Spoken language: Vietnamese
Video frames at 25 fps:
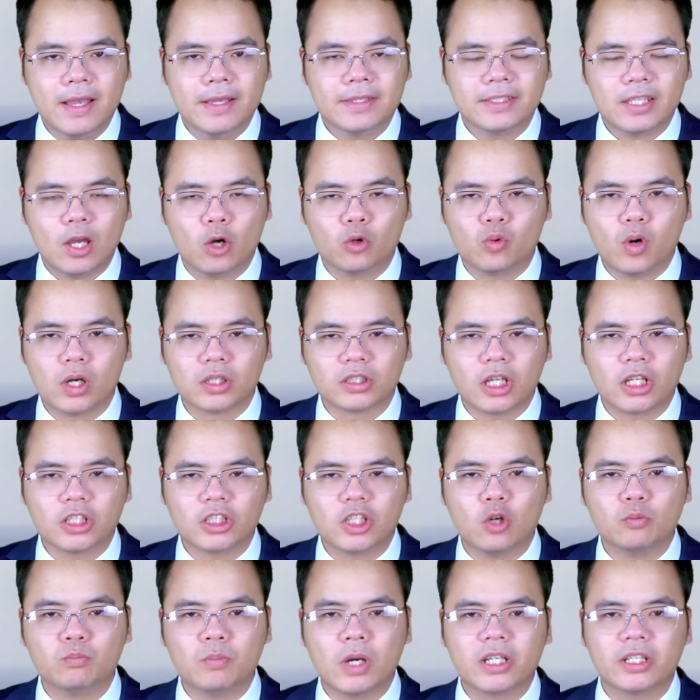Sau cuộc tấn
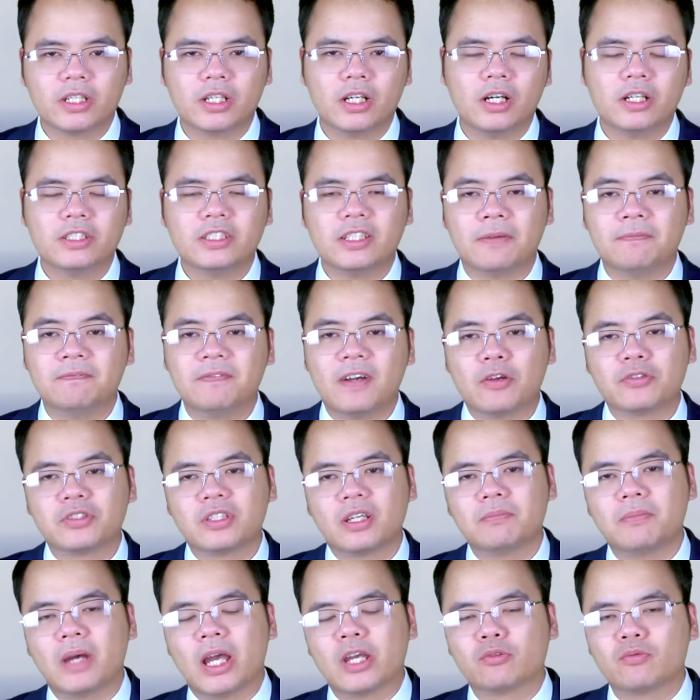công bất ngờ nhắm vào
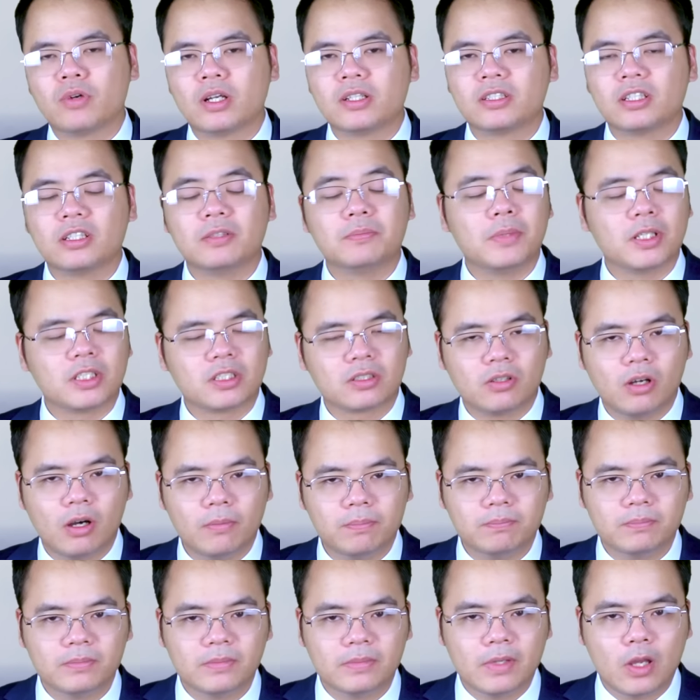sân bay quân sự
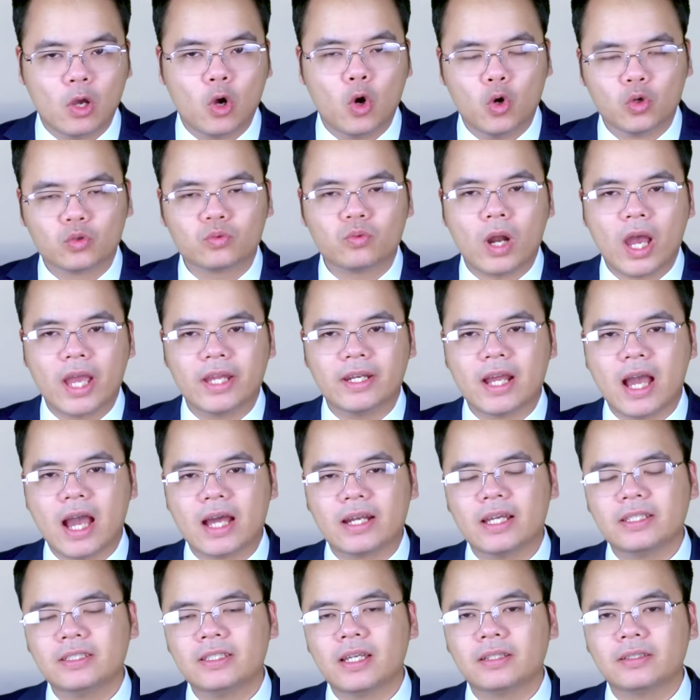Pskov, Ukraine
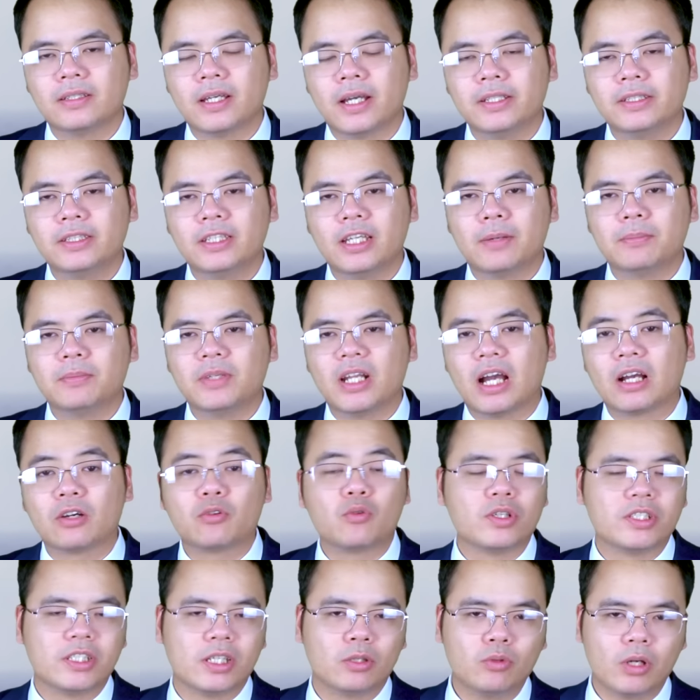đã nhận thấy tiềm năng
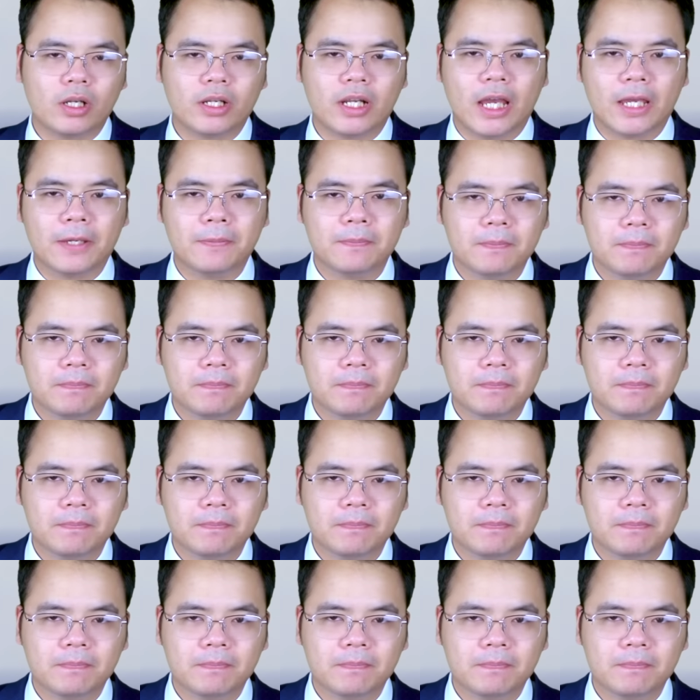của chiến thuật này.